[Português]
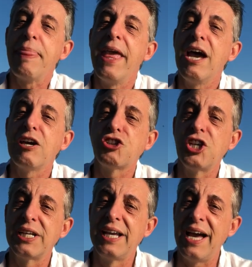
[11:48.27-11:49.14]
É a
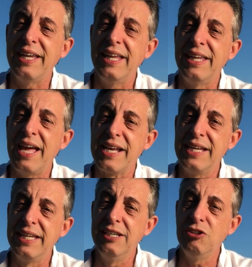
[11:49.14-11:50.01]
chegada da
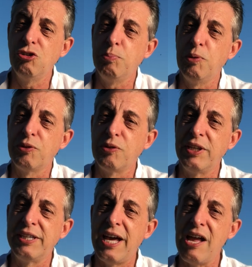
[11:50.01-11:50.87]
grande
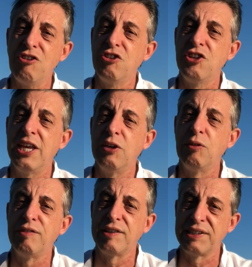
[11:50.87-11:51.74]
oportunidade de
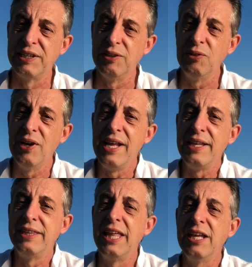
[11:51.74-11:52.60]
renovação
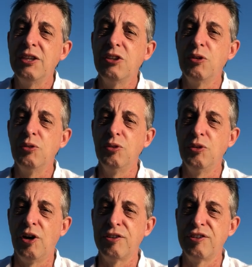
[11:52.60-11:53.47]
dentro do
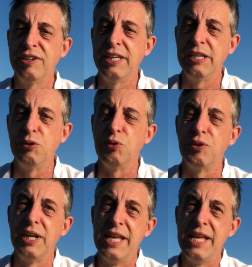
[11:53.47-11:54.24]
nosso interior.